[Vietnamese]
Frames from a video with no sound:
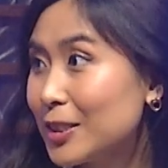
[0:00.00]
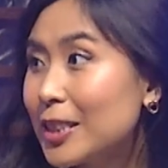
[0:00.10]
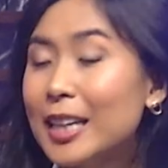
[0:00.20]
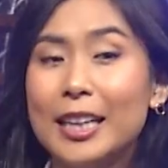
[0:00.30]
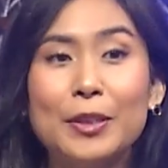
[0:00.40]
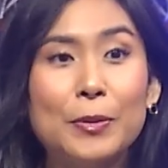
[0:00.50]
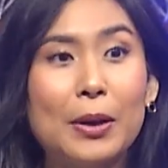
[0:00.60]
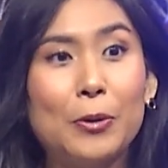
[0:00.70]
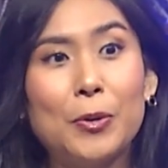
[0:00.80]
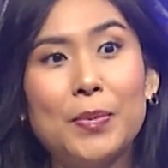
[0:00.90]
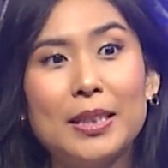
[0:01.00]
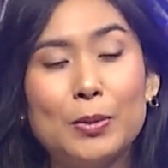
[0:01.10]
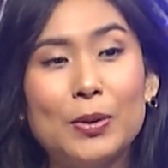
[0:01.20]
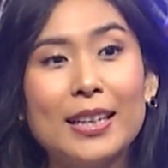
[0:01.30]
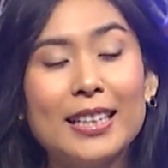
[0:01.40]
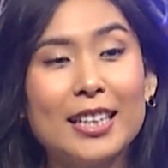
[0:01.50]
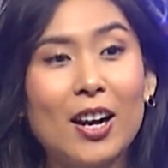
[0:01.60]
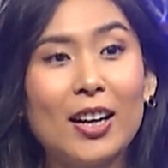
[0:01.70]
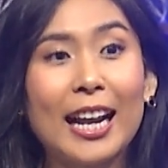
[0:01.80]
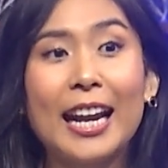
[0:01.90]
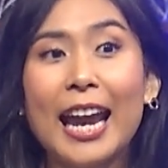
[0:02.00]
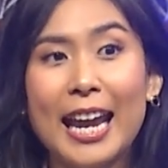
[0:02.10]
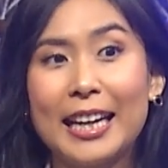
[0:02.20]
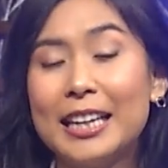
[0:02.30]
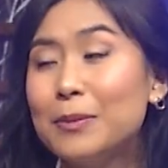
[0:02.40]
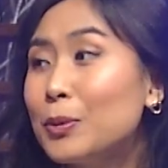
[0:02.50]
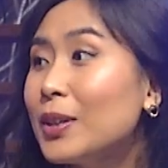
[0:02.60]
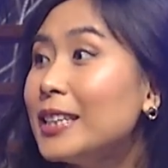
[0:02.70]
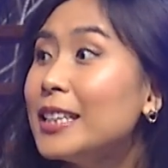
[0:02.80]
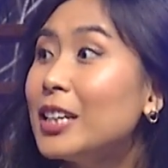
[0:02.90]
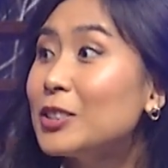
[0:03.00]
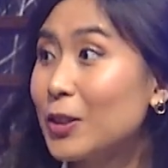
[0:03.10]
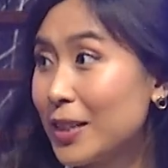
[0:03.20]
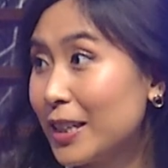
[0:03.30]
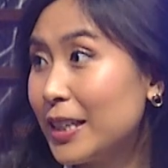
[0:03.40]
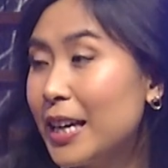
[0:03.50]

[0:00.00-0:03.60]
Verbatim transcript: tức là cái nhu cầu của mình muốn cái gì đó ngắn hạn hay là muốn cái gì đó trọn đời.